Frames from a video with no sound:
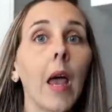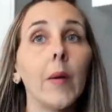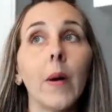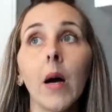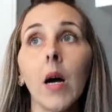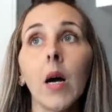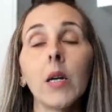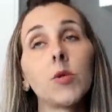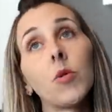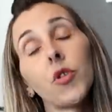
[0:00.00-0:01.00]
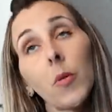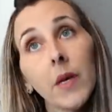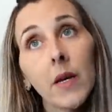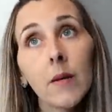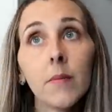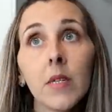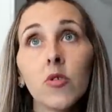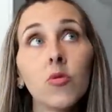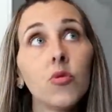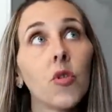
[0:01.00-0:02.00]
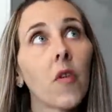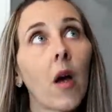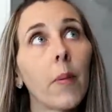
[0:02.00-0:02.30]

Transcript: et eh ben je m'endors bien, mais du coup deux heures